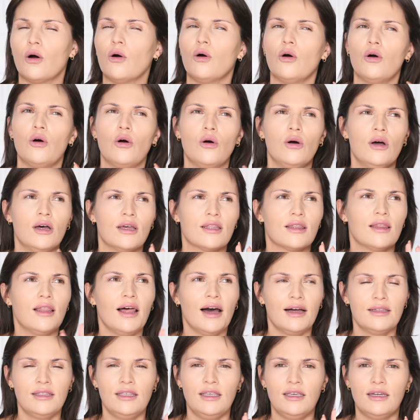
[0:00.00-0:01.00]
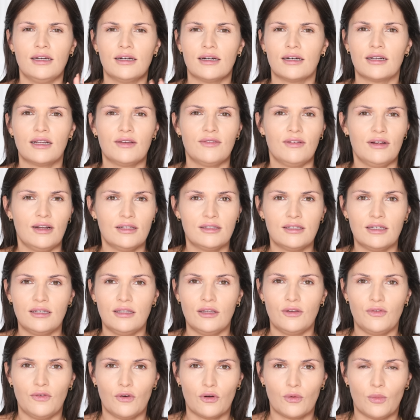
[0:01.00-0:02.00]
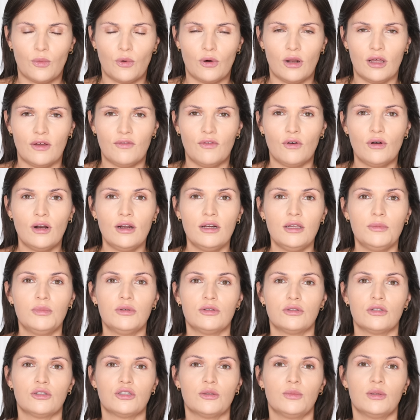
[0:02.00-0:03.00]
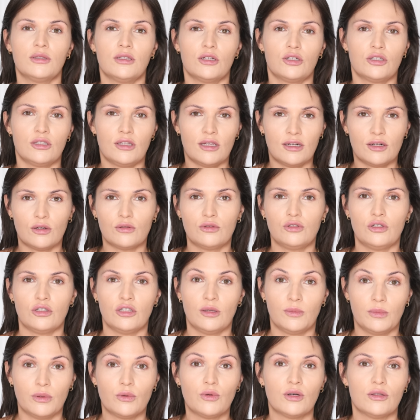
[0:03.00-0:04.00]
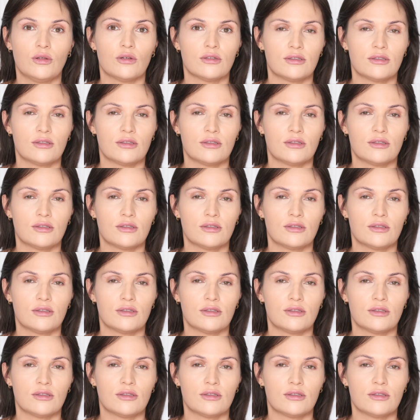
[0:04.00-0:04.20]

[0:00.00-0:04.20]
o dla nich rewelacyjnej formule, wolelibyście, żeby te cztery odcienie były